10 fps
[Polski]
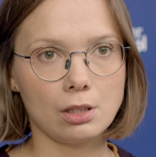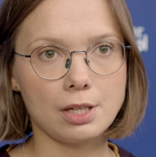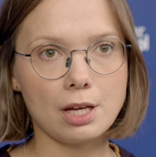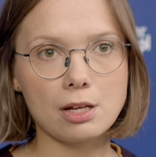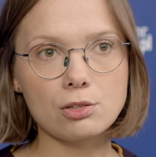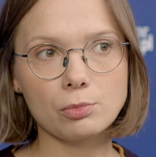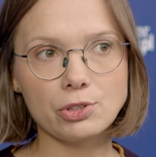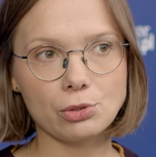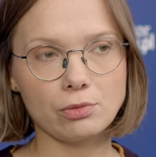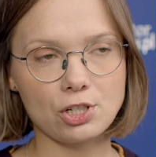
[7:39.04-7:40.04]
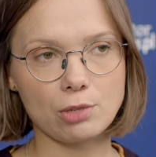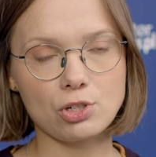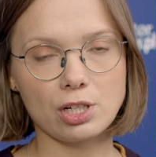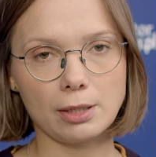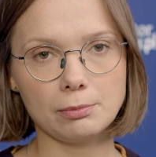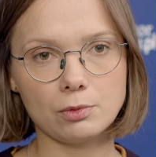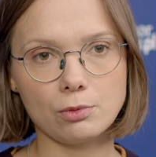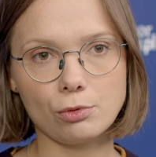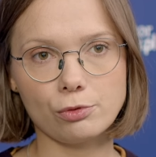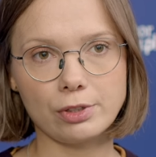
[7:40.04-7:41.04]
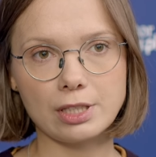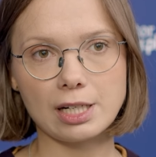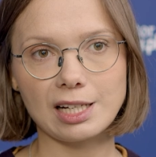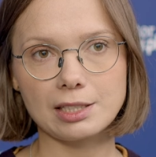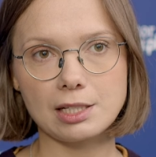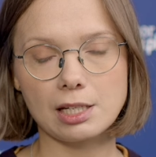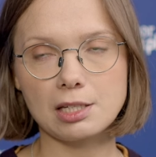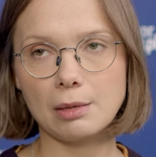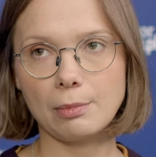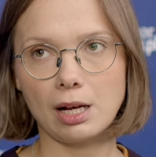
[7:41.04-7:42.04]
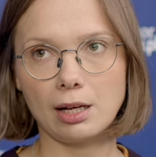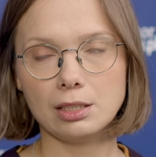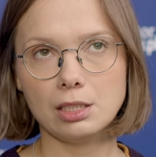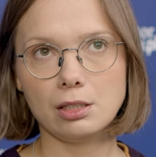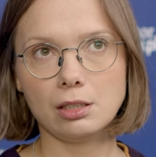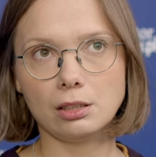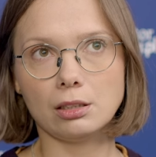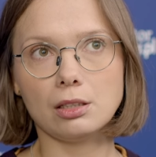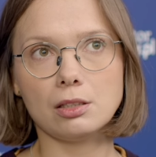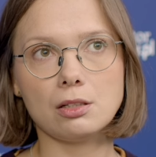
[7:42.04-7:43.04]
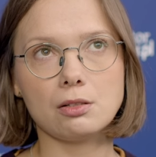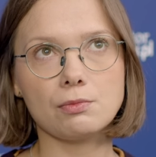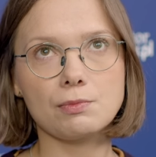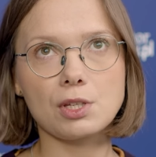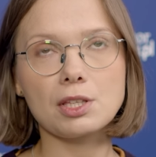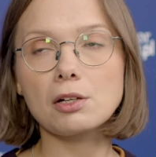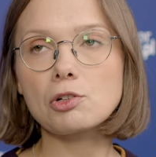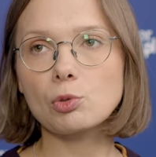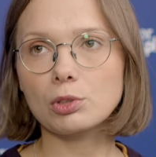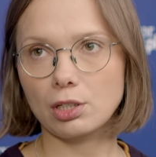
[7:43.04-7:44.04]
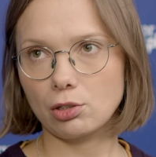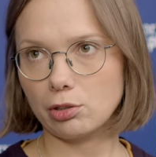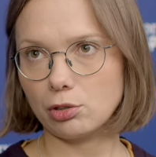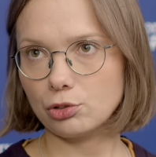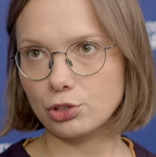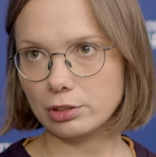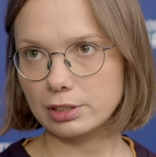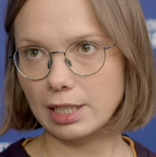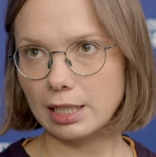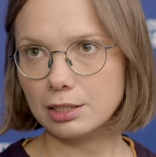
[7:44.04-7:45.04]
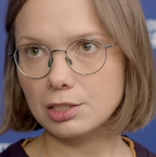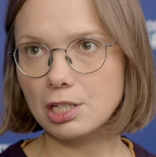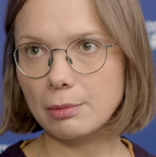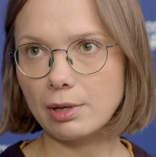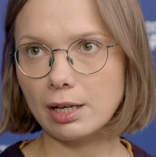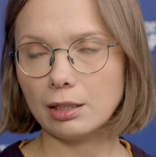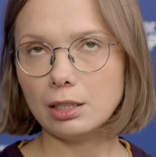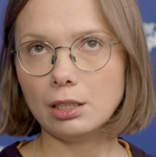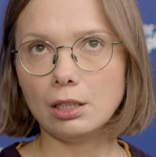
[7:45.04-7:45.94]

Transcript: Ja, ja osobiście uważam, że w energetyce nie ma e, jednego złotego środka i nie ma